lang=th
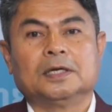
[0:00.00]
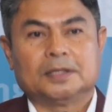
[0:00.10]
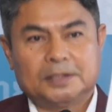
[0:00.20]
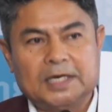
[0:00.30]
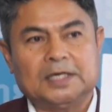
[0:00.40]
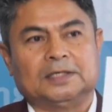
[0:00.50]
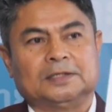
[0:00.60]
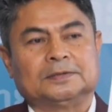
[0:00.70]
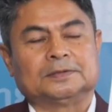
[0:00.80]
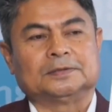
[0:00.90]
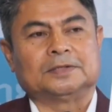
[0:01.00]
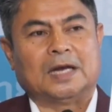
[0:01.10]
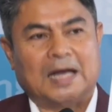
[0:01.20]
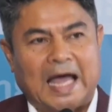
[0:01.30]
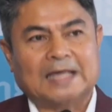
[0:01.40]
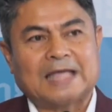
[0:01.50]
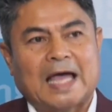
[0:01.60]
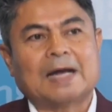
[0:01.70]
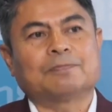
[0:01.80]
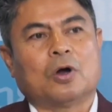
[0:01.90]
ยื่นหลังจาก
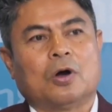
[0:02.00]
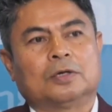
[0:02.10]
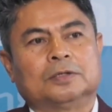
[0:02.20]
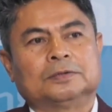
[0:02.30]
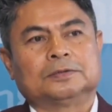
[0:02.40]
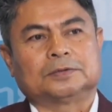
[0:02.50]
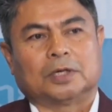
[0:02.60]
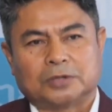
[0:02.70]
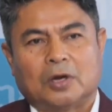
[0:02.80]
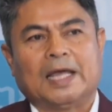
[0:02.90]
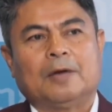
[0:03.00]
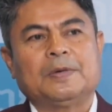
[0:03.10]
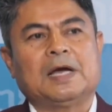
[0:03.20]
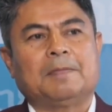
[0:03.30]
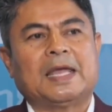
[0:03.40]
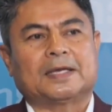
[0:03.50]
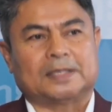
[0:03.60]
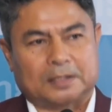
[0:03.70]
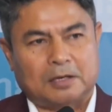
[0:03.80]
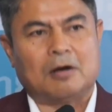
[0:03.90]
รับรอง สสแล้วเพื่อไม่ให้เกิ
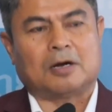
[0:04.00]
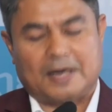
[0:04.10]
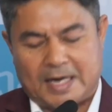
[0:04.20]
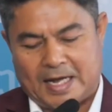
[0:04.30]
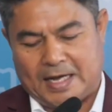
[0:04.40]
ดข้อครหา